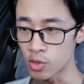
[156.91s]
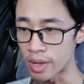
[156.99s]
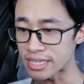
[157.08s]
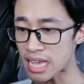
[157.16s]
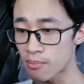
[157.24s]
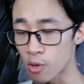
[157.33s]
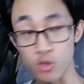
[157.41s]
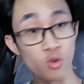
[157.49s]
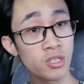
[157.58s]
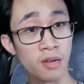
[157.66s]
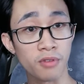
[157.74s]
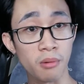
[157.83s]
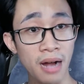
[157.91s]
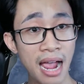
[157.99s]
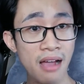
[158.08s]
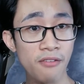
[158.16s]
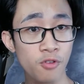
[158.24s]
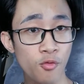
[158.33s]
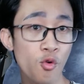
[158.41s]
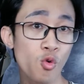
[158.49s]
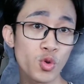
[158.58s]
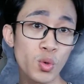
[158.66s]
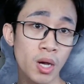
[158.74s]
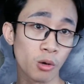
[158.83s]
chuyển sang một số sản phẩm khác phục
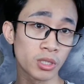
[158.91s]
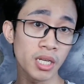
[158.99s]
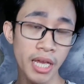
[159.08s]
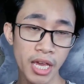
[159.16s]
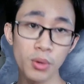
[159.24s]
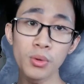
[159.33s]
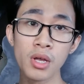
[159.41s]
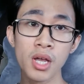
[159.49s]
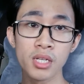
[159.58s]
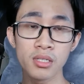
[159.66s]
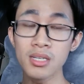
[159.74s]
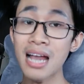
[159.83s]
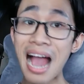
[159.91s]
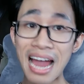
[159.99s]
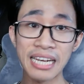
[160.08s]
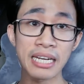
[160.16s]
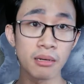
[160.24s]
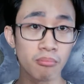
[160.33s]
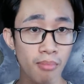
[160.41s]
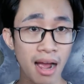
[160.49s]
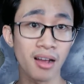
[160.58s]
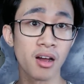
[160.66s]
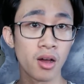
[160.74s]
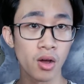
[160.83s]
vụ nhu cầu thiết yếu như ăn,
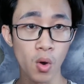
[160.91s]
mặc,